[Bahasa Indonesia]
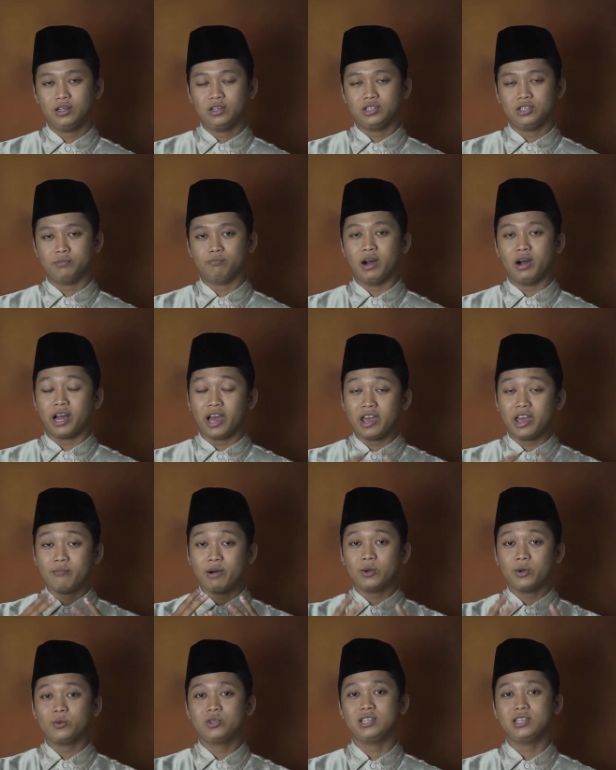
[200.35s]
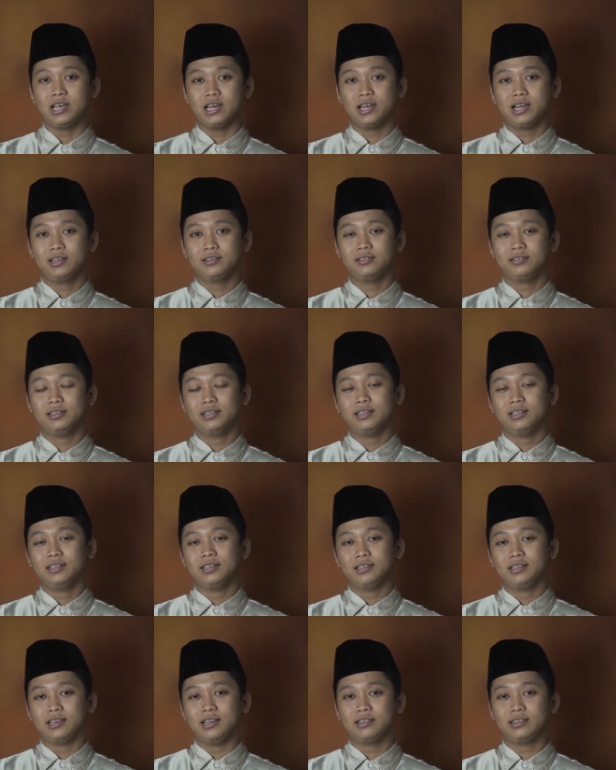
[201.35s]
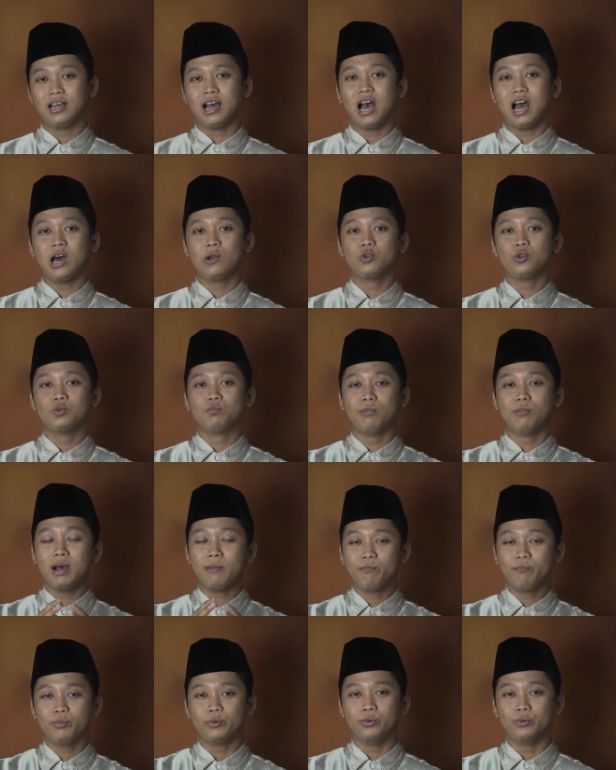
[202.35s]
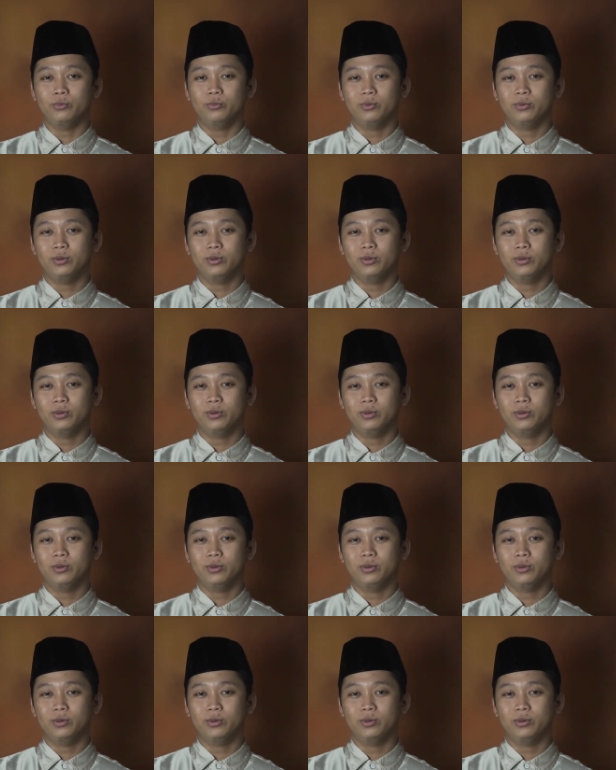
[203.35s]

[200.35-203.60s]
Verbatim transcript: Sebagai manusia, kita harus mampu